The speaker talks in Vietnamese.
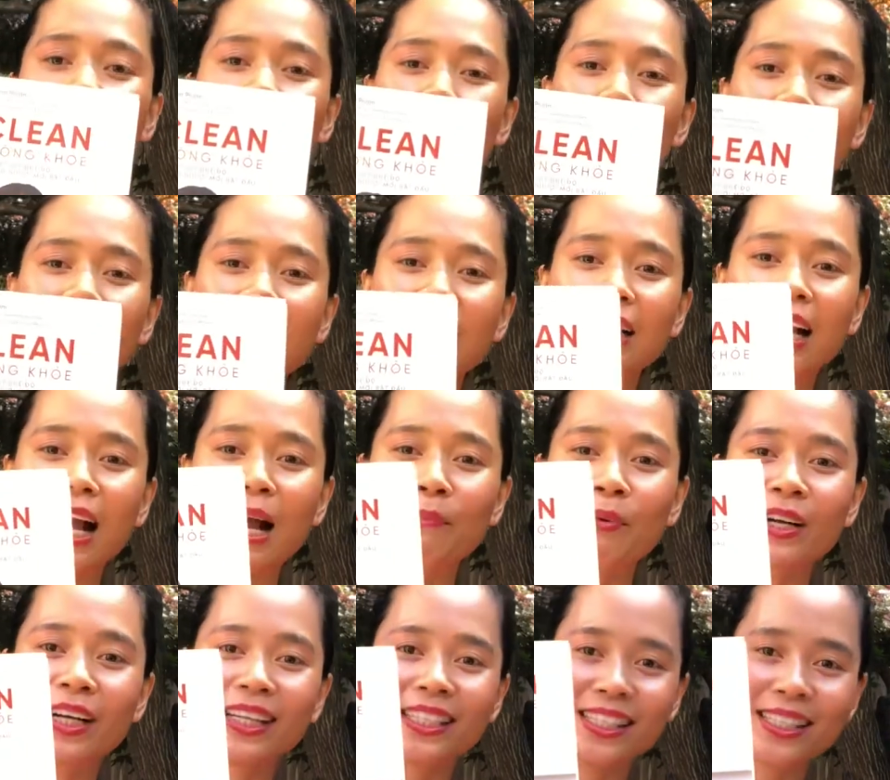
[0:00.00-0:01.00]
không biết tất cả
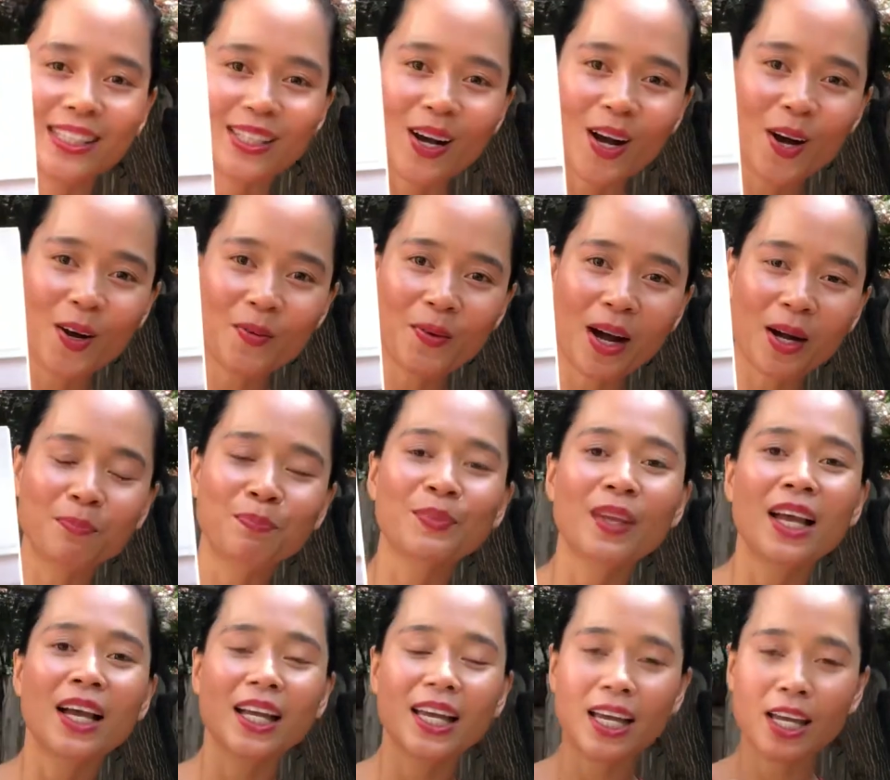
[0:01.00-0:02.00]
mọi người nhìn rõ không ạ
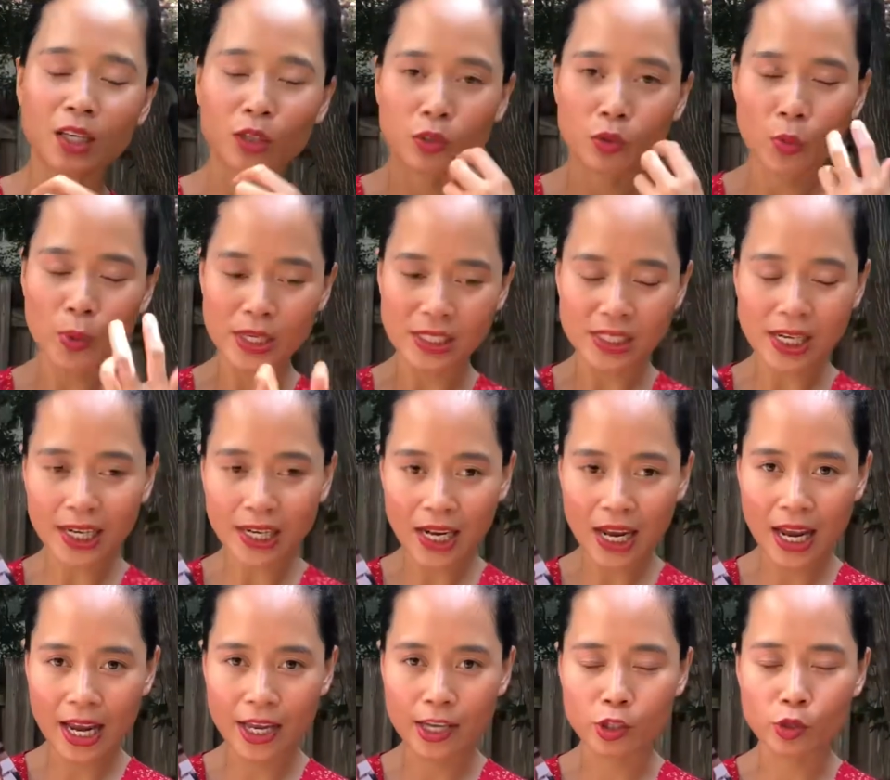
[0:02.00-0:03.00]
Kiển quyển sách
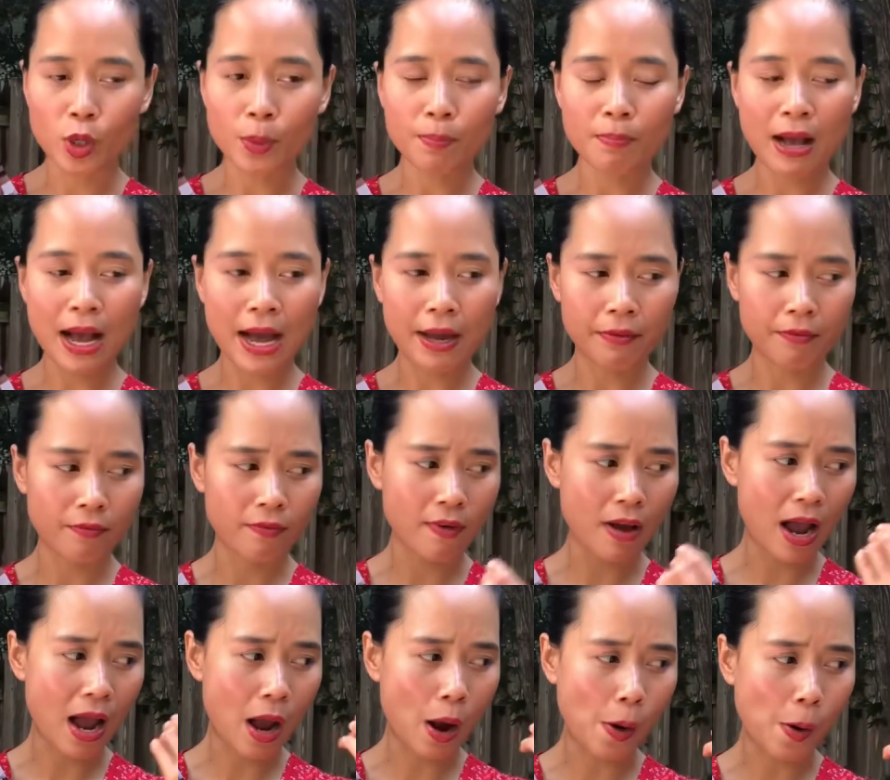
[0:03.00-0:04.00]
này xuất bản
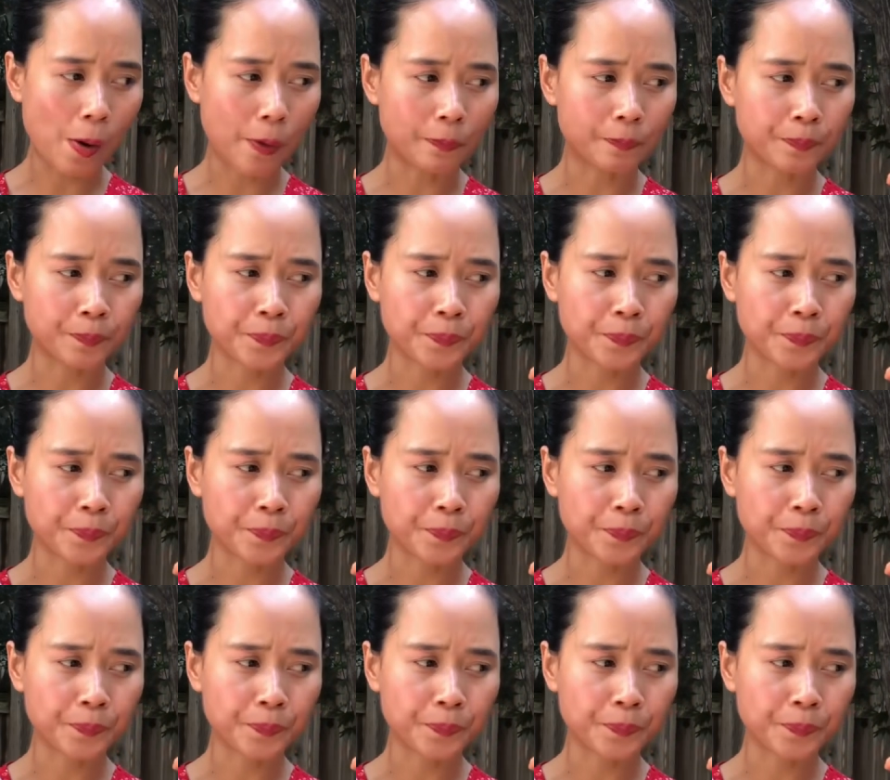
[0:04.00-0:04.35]
vào